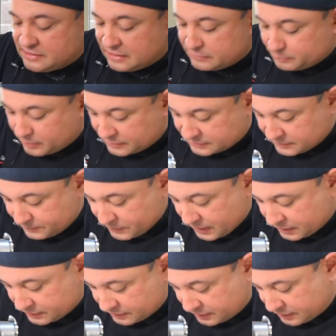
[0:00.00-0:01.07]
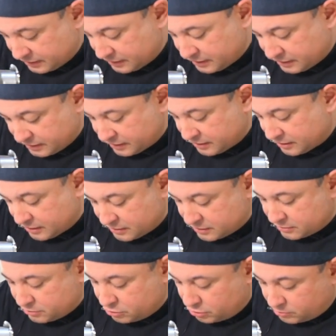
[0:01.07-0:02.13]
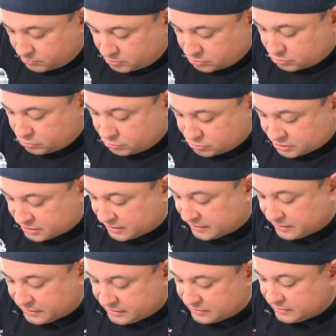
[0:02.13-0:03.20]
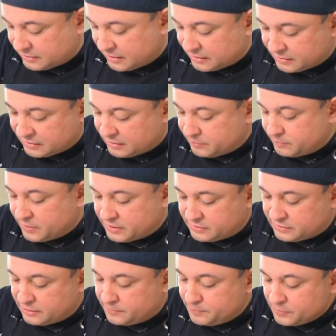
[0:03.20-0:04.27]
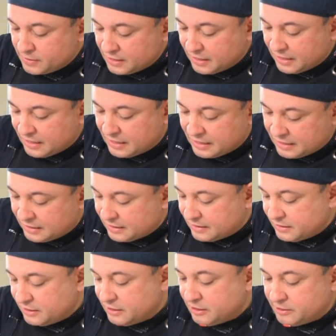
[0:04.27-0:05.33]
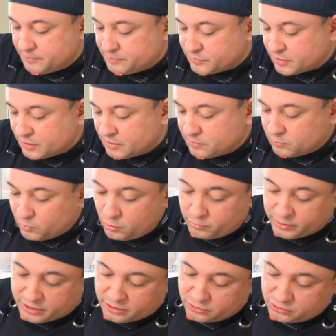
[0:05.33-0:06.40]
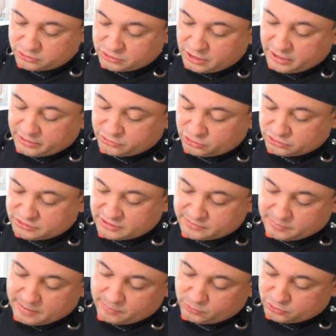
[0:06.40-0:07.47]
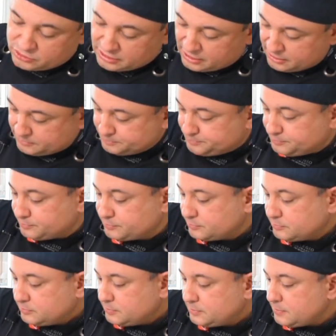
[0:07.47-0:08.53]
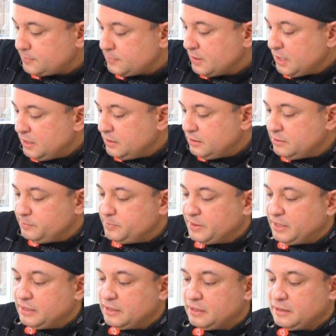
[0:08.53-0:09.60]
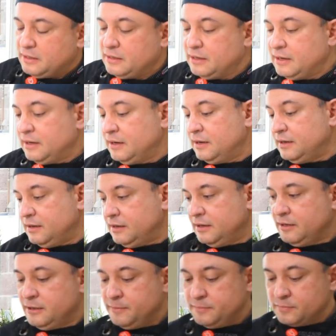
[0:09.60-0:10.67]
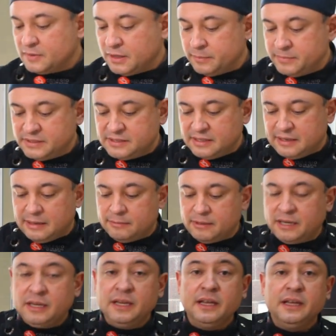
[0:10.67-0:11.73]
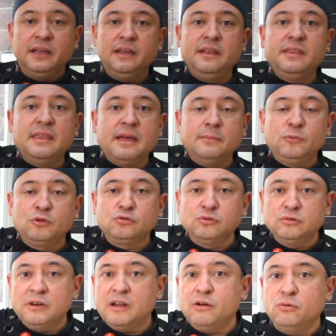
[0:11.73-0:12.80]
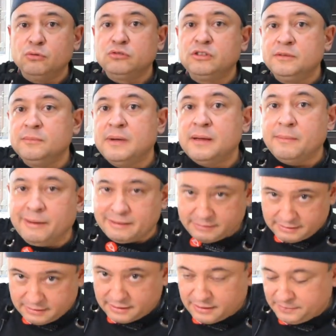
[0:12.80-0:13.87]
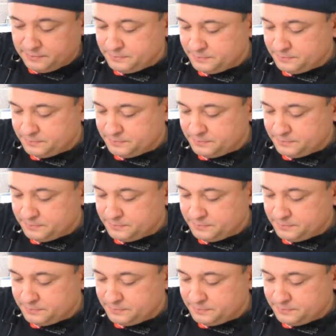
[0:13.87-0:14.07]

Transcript: aspas del eh, globo no lleguen realmente a em, moverlos. Entonces vamos a limpiar la, em, la miserable y damos una última batida.